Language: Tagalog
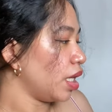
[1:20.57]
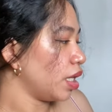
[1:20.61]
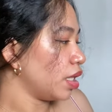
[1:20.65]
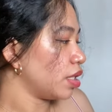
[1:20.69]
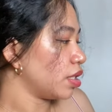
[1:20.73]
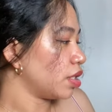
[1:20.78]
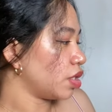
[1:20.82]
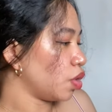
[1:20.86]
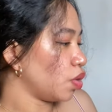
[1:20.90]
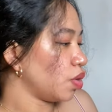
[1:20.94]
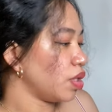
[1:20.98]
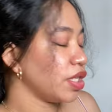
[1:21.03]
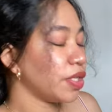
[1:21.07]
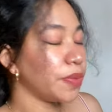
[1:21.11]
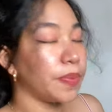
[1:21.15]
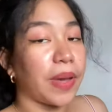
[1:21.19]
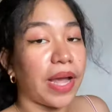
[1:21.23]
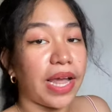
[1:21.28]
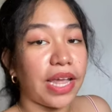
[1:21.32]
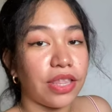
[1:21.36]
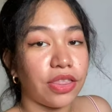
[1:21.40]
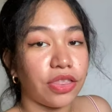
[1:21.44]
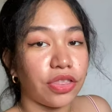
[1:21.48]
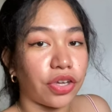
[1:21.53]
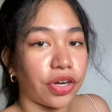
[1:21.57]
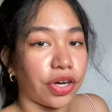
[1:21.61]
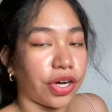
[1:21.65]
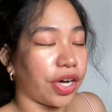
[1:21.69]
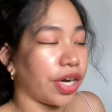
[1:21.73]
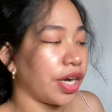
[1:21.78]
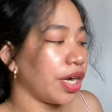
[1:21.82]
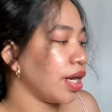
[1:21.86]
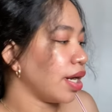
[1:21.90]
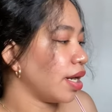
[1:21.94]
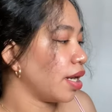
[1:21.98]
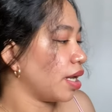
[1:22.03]
So, this
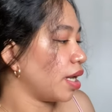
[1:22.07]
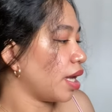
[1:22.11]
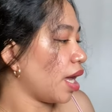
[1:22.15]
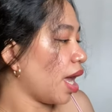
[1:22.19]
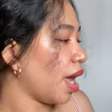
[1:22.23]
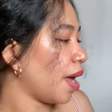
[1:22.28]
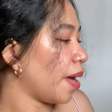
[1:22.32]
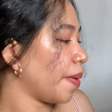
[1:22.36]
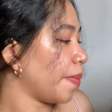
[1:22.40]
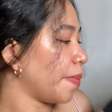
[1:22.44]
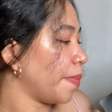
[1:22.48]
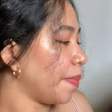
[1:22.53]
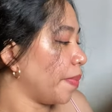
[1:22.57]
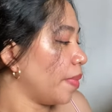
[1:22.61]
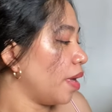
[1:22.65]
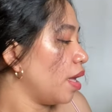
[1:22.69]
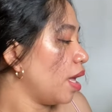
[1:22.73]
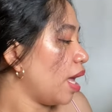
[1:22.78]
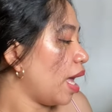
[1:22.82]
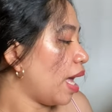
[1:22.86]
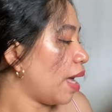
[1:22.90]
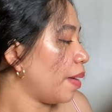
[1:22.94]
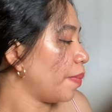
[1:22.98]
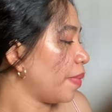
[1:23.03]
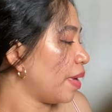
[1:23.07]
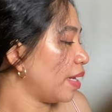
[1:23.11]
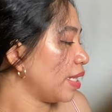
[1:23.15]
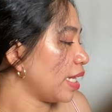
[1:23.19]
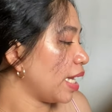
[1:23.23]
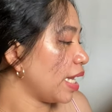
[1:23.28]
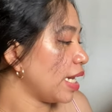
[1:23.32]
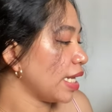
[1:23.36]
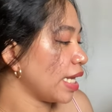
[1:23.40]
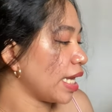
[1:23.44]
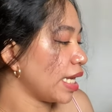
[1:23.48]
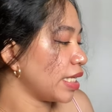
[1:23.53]
binder, um, ang mga
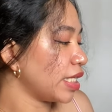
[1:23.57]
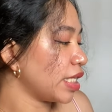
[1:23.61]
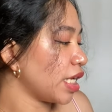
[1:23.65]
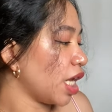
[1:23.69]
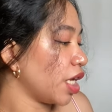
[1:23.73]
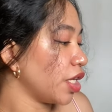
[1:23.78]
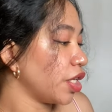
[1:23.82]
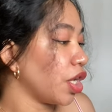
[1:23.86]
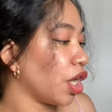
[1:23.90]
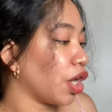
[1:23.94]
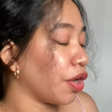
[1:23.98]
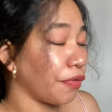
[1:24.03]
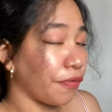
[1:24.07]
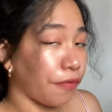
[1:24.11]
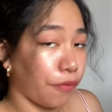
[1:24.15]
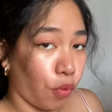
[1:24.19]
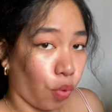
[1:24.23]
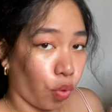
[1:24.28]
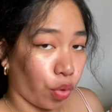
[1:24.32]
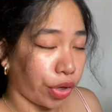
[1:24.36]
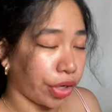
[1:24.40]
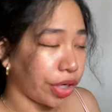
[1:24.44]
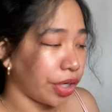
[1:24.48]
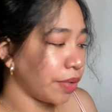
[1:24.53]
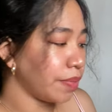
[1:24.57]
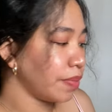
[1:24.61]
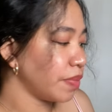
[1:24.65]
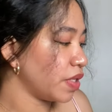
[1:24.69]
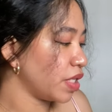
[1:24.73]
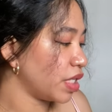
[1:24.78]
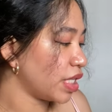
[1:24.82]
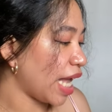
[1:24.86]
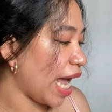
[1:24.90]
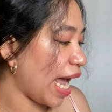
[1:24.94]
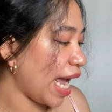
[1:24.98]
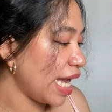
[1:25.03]
nakalagay sa kanya are
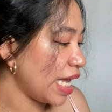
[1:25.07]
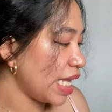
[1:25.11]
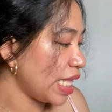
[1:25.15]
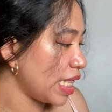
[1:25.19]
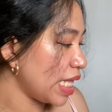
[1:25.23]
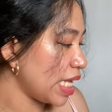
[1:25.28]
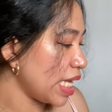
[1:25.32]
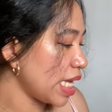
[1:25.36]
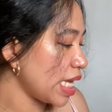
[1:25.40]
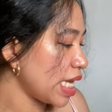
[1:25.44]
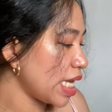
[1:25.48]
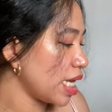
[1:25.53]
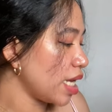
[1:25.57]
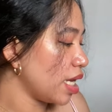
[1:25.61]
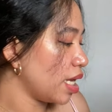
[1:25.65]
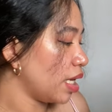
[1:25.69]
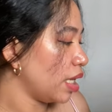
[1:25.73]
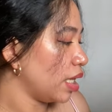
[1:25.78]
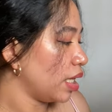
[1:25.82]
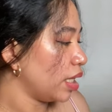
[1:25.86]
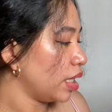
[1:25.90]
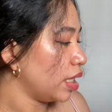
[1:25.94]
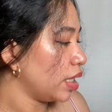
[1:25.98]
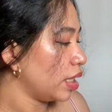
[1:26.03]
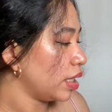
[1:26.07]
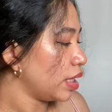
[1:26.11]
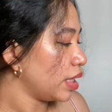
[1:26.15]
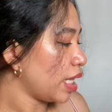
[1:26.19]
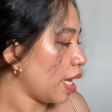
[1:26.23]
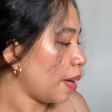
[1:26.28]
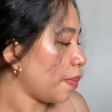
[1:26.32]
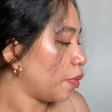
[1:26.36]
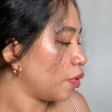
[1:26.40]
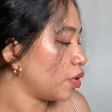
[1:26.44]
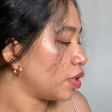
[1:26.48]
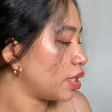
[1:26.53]
forms, ID,
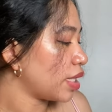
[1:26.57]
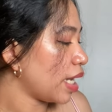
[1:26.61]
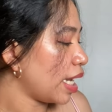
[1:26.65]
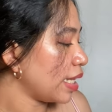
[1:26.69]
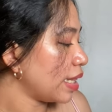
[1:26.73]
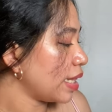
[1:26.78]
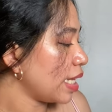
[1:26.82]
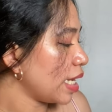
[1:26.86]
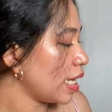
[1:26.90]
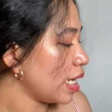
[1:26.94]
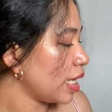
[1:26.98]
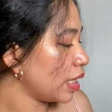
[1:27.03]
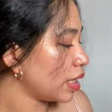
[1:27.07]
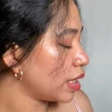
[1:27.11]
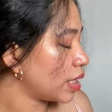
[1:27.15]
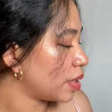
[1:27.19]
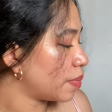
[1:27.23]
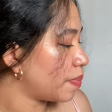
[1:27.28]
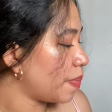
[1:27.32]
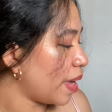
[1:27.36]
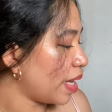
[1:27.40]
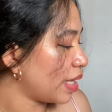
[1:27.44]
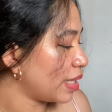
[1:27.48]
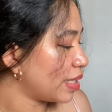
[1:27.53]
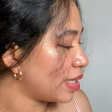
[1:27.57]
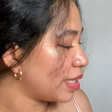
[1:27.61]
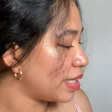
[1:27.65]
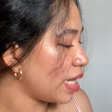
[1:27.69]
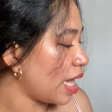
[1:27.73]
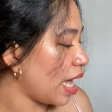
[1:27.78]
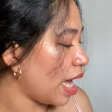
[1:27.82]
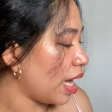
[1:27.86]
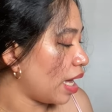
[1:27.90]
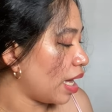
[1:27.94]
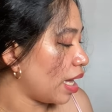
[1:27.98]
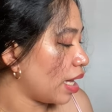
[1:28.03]
tapos I think it's best
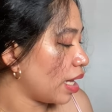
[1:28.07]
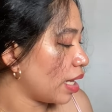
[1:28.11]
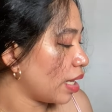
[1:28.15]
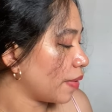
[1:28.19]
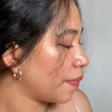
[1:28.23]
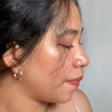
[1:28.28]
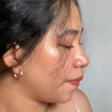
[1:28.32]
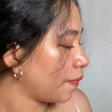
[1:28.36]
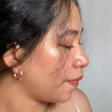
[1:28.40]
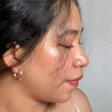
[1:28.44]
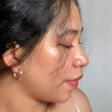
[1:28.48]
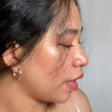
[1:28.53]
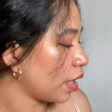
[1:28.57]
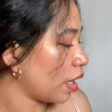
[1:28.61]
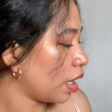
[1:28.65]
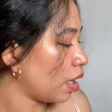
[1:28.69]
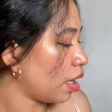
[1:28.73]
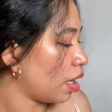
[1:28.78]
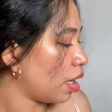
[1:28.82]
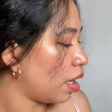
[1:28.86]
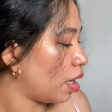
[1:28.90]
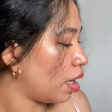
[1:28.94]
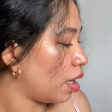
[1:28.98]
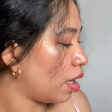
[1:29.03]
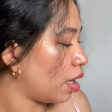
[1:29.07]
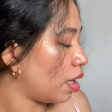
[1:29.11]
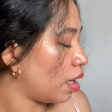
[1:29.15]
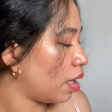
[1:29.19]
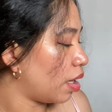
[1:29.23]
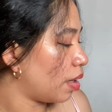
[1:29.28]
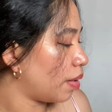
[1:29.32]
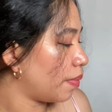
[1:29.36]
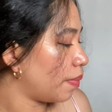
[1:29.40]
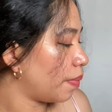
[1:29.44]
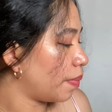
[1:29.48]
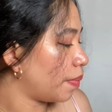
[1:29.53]
na uh, ah,
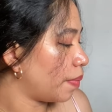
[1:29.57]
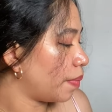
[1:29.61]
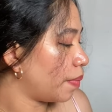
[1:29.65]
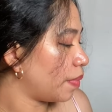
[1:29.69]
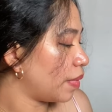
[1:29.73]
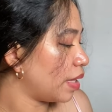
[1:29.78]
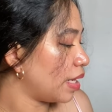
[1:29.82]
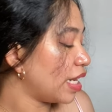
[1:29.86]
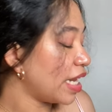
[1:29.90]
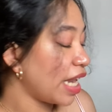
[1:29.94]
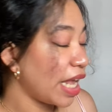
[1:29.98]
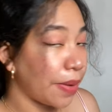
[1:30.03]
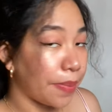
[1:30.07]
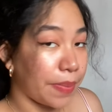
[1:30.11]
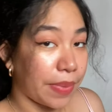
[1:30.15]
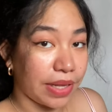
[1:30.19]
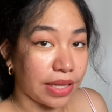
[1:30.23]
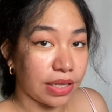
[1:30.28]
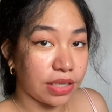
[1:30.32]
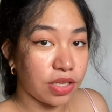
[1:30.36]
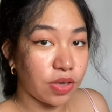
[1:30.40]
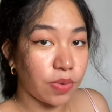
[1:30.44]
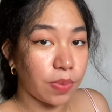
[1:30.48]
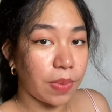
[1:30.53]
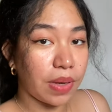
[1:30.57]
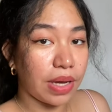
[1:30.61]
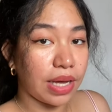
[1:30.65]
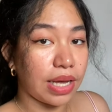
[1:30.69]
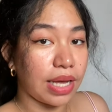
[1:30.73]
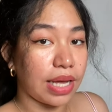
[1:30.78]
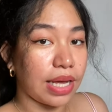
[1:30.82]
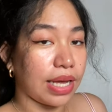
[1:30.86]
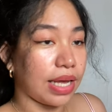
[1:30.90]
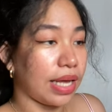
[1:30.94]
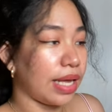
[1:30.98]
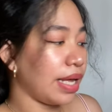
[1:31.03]
labeled yung
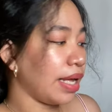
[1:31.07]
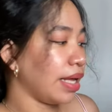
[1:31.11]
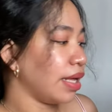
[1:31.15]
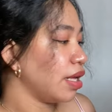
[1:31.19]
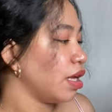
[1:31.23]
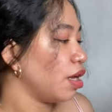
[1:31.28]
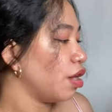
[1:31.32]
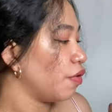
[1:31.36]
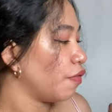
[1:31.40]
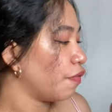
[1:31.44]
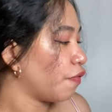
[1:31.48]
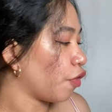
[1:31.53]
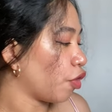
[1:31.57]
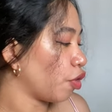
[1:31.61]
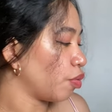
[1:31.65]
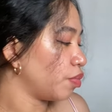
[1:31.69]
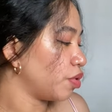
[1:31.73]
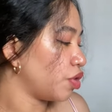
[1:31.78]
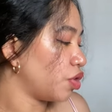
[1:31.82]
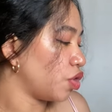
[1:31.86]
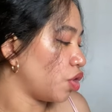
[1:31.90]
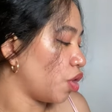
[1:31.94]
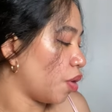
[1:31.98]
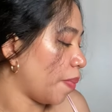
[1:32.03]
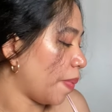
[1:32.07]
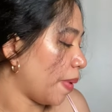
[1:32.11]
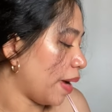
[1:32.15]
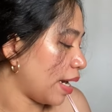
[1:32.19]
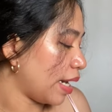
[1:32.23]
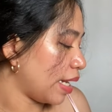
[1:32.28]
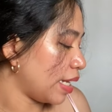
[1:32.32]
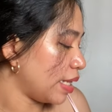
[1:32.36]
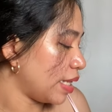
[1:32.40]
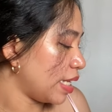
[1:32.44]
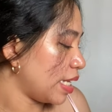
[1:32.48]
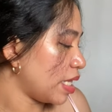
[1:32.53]
mga forms nyo para
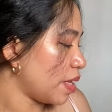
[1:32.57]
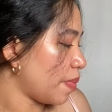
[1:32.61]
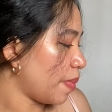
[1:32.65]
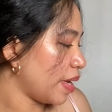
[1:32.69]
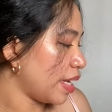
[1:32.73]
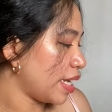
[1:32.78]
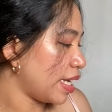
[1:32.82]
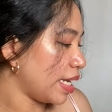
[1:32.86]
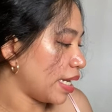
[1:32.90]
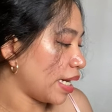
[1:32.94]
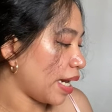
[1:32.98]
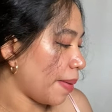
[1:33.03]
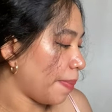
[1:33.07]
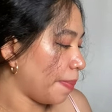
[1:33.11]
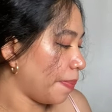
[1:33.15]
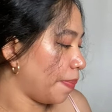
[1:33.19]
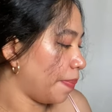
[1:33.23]
hindi na mahirap